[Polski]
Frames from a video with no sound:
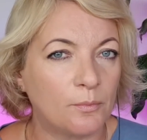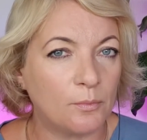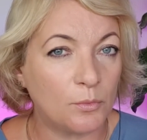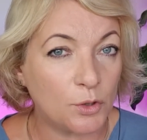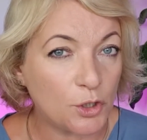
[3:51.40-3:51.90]

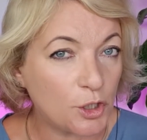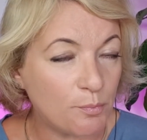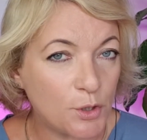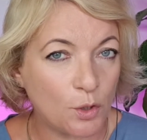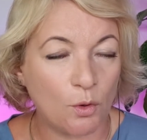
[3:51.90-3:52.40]
musisz się
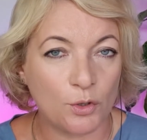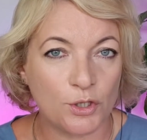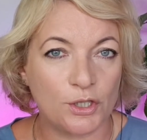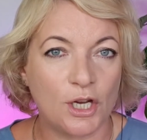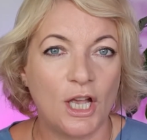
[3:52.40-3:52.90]

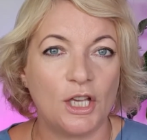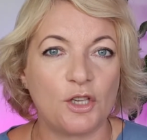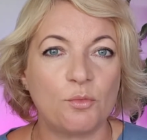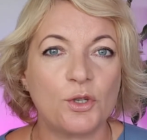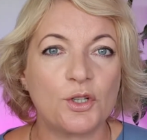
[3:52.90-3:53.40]
przyłożyć
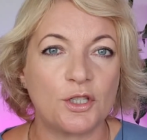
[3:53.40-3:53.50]
i musisz